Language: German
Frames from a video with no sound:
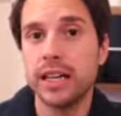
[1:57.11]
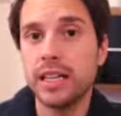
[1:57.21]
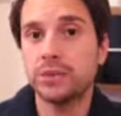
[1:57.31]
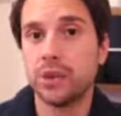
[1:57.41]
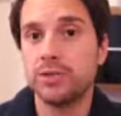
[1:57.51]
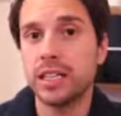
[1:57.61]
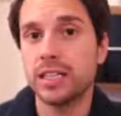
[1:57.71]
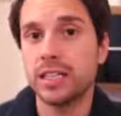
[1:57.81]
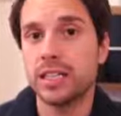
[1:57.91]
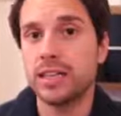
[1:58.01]

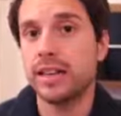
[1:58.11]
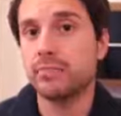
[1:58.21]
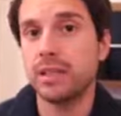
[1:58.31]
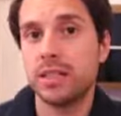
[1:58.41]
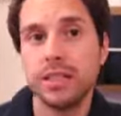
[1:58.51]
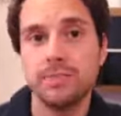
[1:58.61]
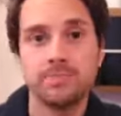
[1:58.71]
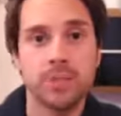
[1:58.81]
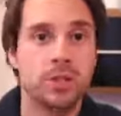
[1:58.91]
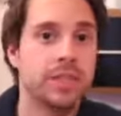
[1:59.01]
involviert in die NPD
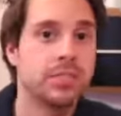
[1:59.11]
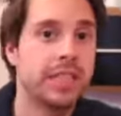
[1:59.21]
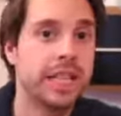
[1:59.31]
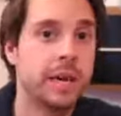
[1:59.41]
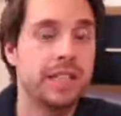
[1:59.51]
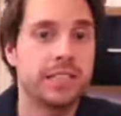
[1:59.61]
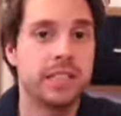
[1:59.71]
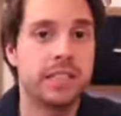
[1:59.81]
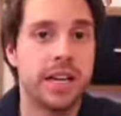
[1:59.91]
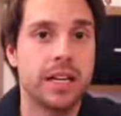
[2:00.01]
und deswegen kann man sie
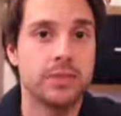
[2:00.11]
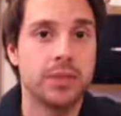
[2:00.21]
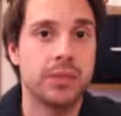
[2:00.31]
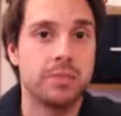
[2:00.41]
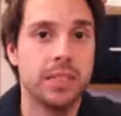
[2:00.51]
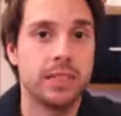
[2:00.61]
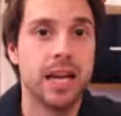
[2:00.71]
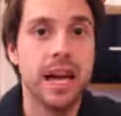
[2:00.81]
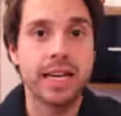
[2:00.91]
nicht einfach verbieten.